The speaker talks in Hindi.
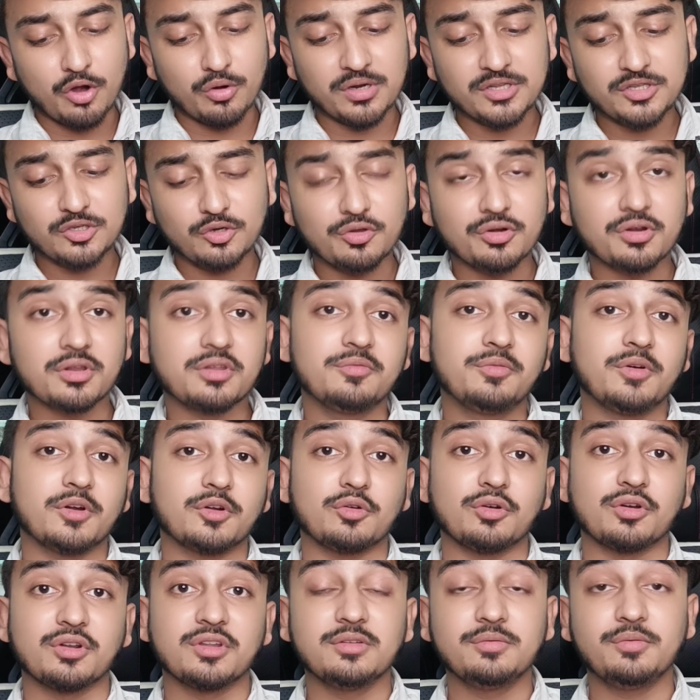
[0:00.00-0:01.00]
और देखो रिफर
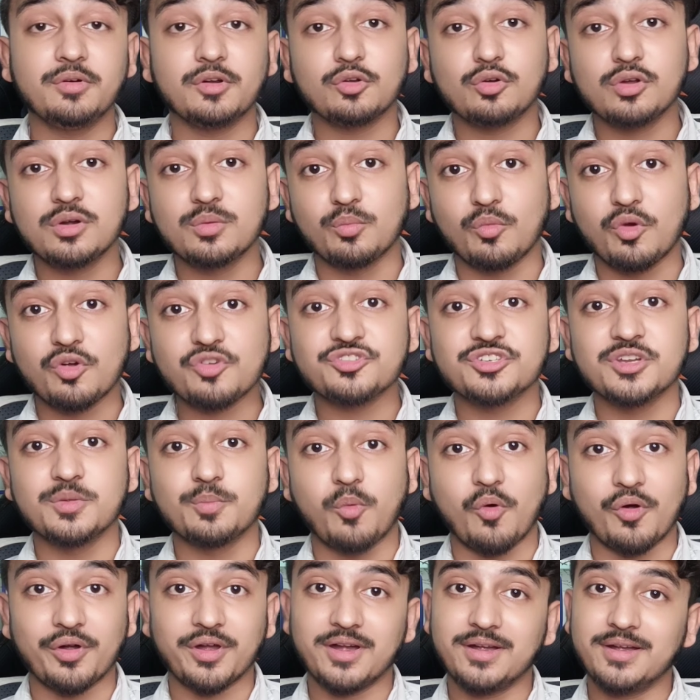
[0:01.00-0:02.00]
कोड रिफर कोड मोस्ट
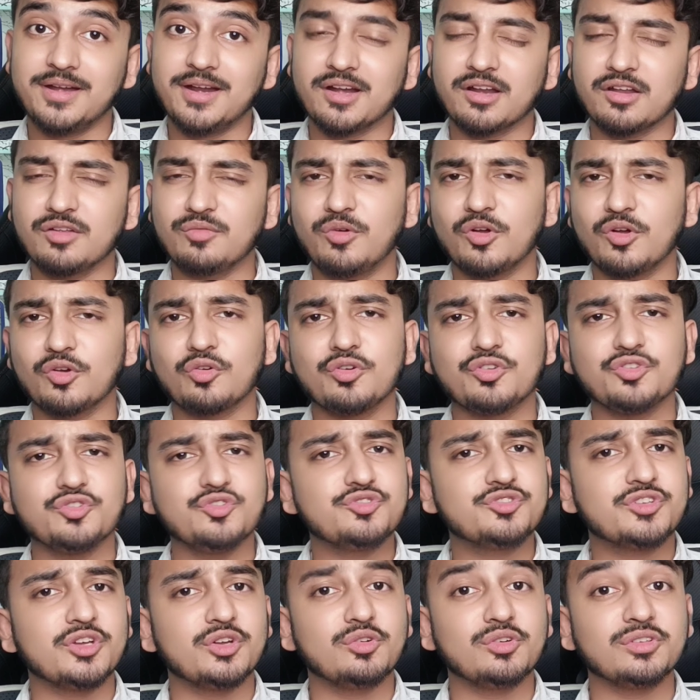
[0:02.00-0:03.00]
इंपॉर्टेंट है रिफर कोड
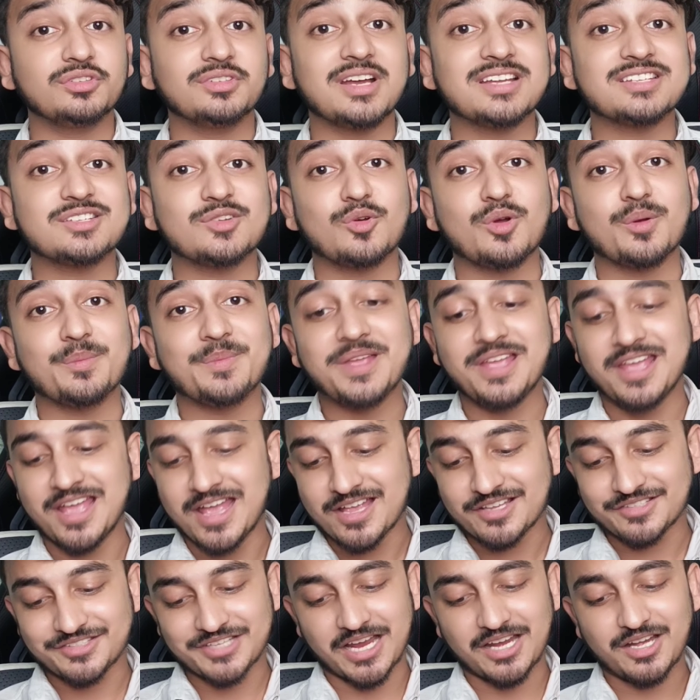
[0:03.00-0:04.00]
यूज करोगे तो गाइस आपको पे
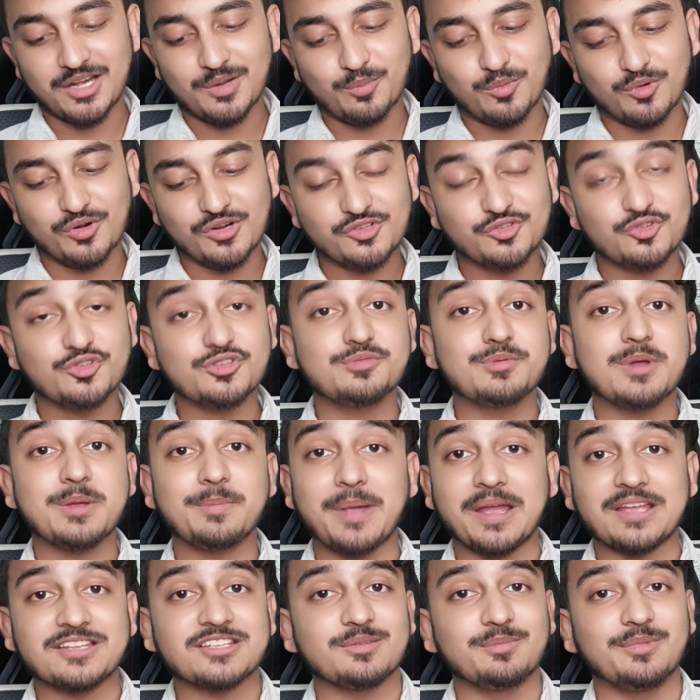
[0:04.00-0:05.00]
साइन अप बोनस कुछ भाई
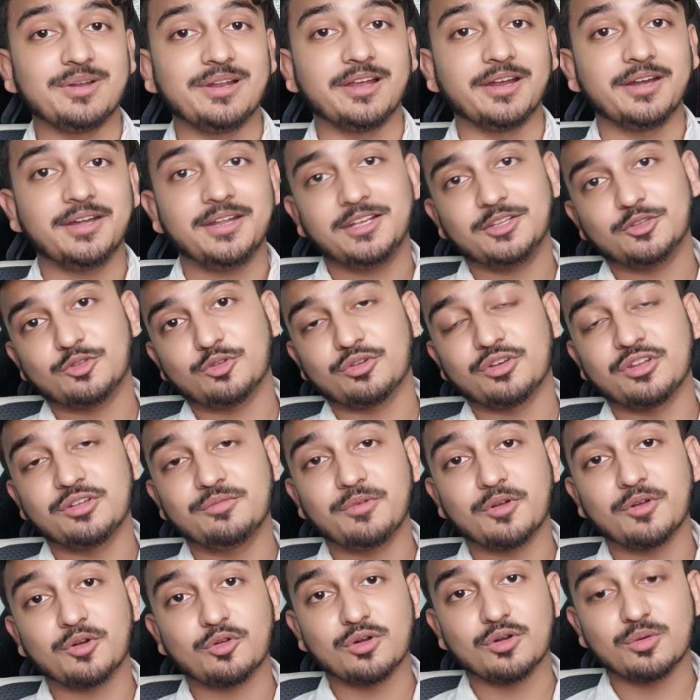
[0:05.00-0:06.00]
पैसे मिलेंगे ठीक है तो
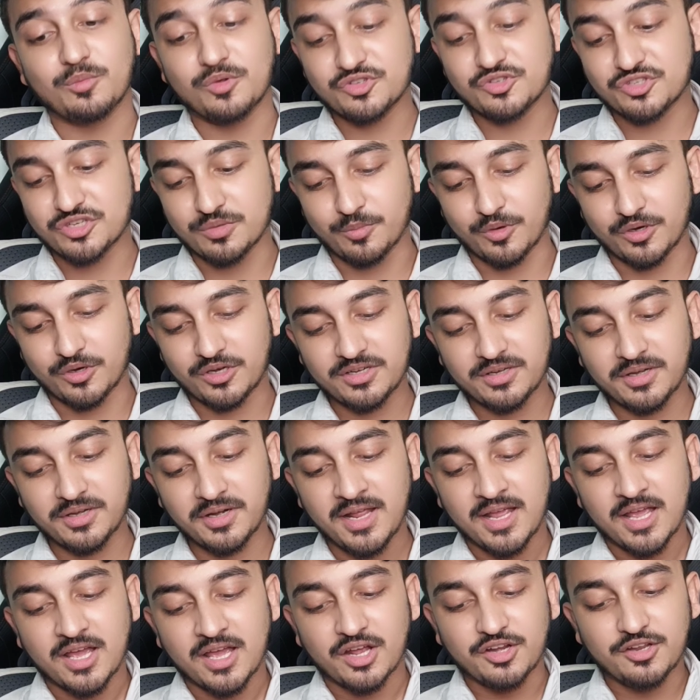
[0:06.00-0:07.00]
रिफर कोड मोस्ट इंपॉर्टेंट
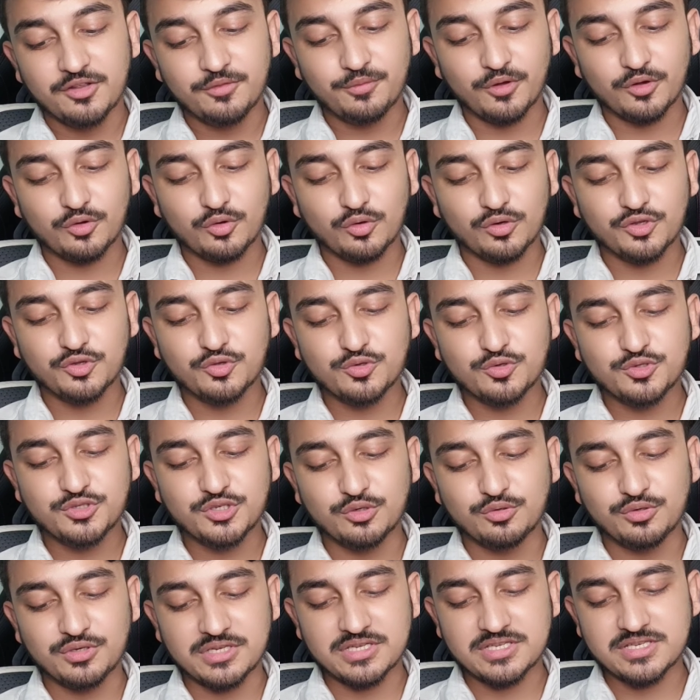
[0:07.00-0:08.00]
है रिफर कोड यूज
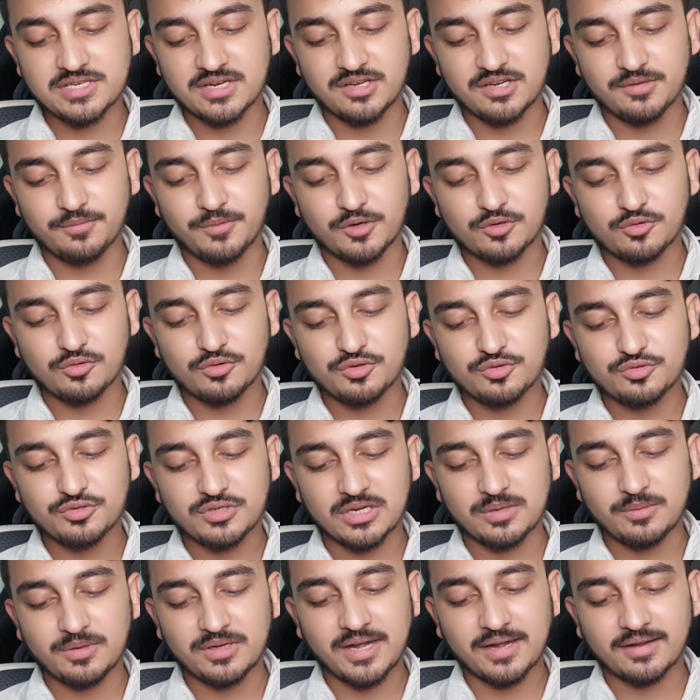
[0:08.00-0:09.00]
जरूर कीजिएगा रिफर कोड यूज
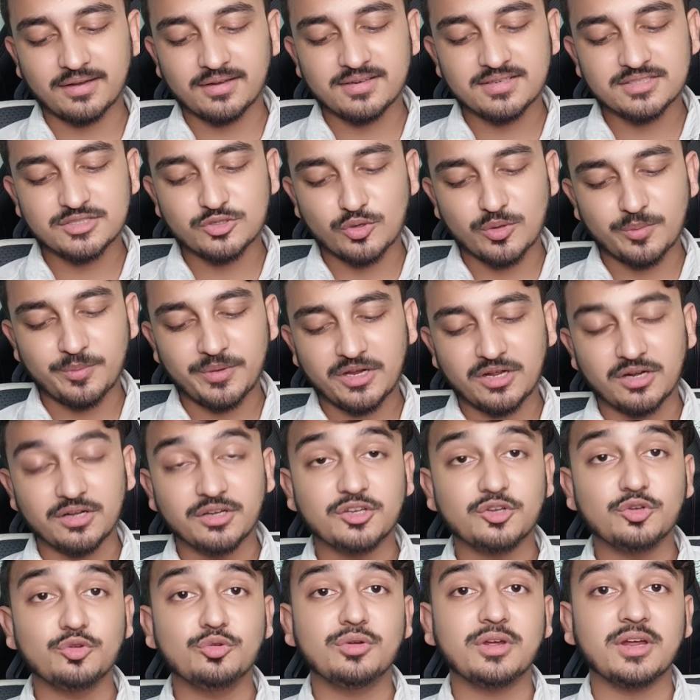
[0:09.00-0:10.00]
करेंगे डायरेक्ट जो पे
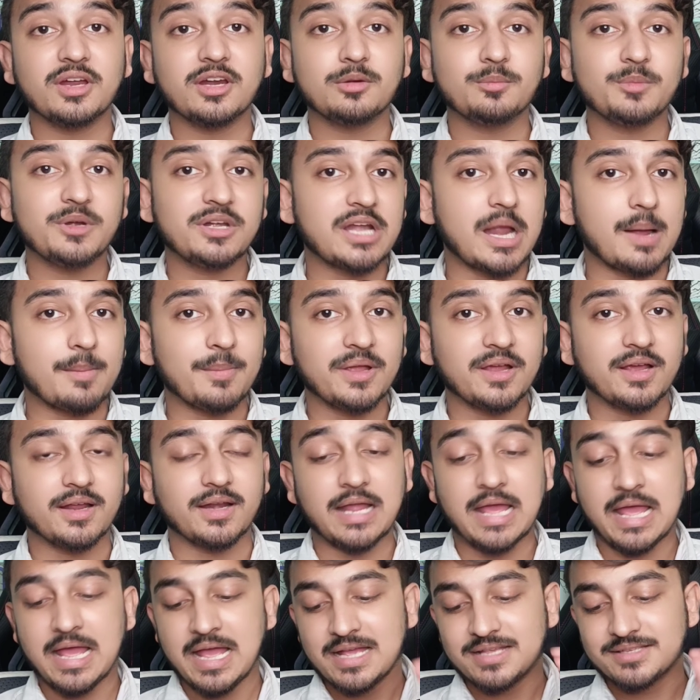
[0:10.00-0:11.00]
कंटिन्यू करके पे टैप
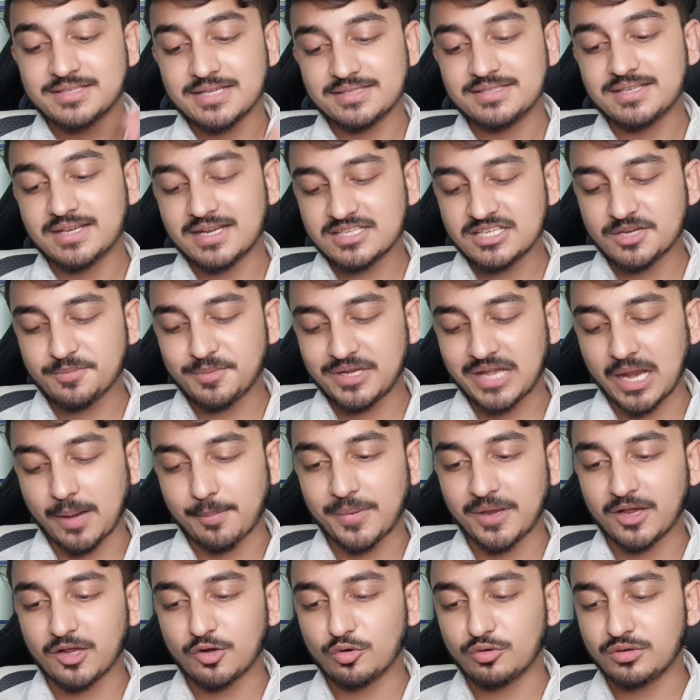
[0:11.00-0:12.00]
करना जैसे कैसे पे
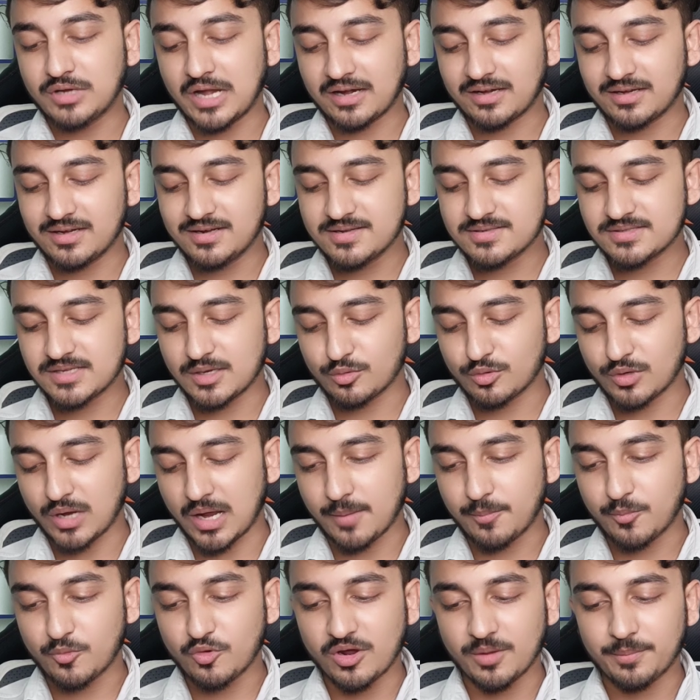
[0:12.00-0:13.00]
टैप करोगे डायरेक्ट जो
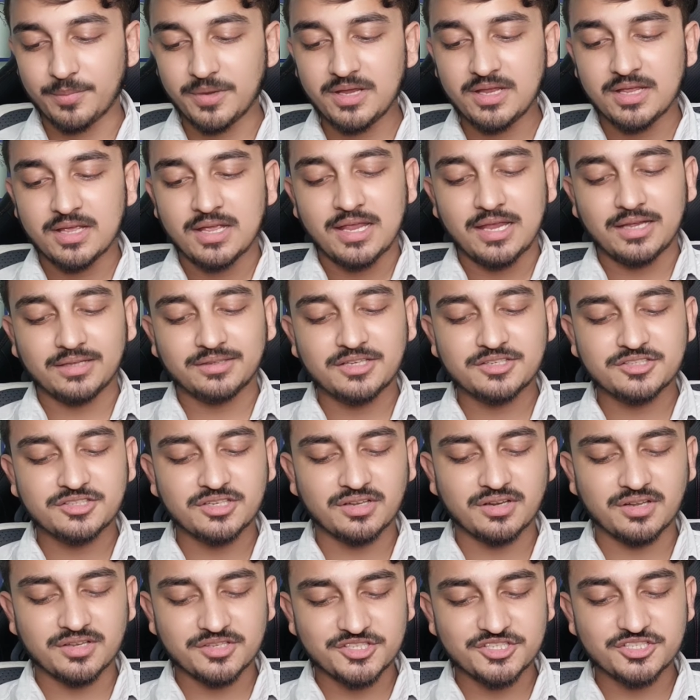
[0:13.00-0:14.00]
आप वहां पे एक तरीके
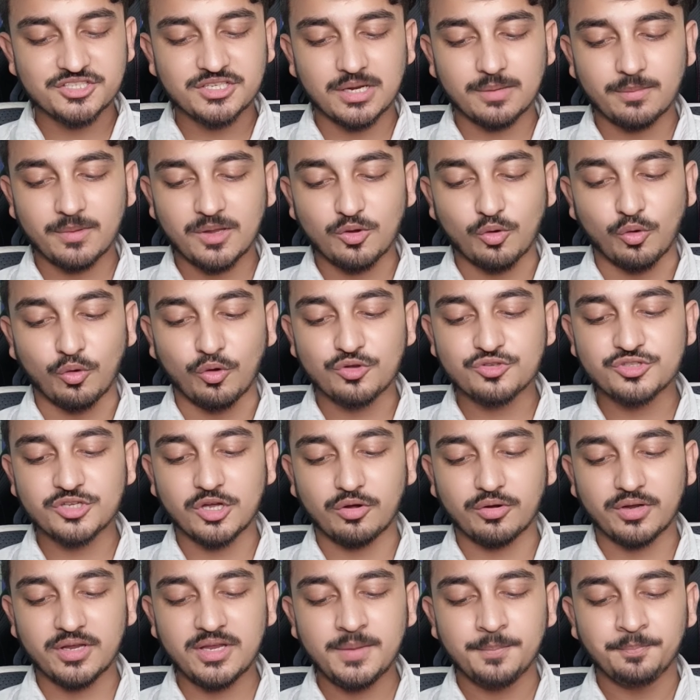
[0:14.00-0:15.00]
से रजिस्टर भाई हो
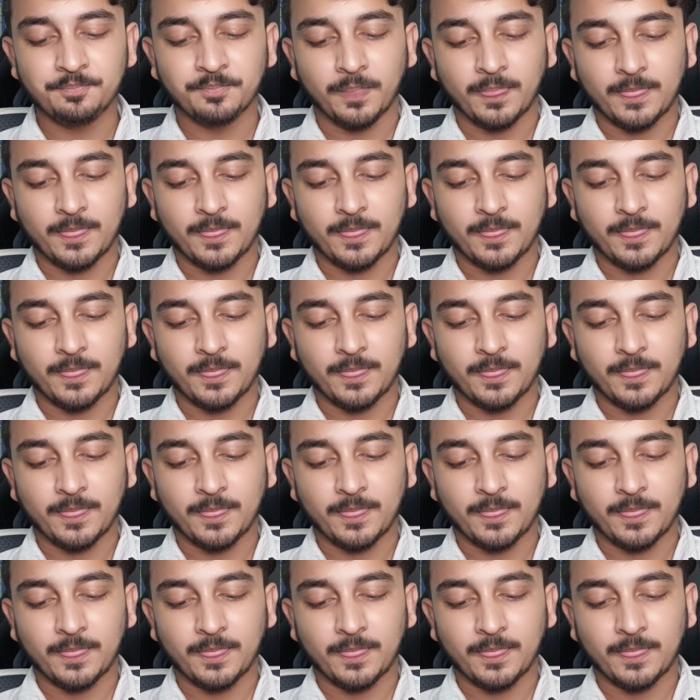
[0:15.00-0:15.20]
जाओगे